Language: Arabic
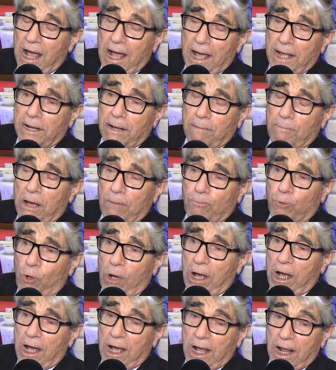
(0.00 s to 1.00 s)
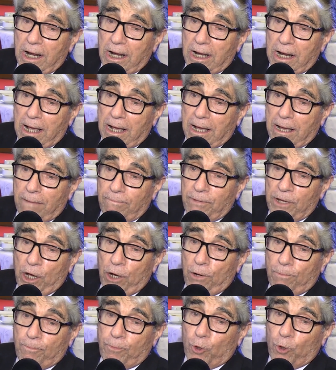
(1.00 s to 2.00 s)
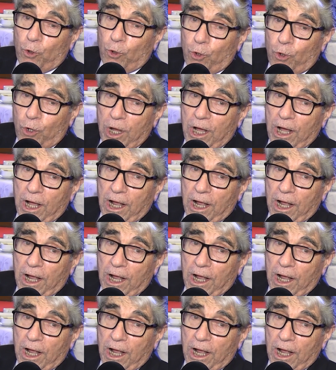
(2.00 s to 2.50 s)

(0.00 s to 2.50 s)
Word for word: أنا ما بوعى إلا بيحبوا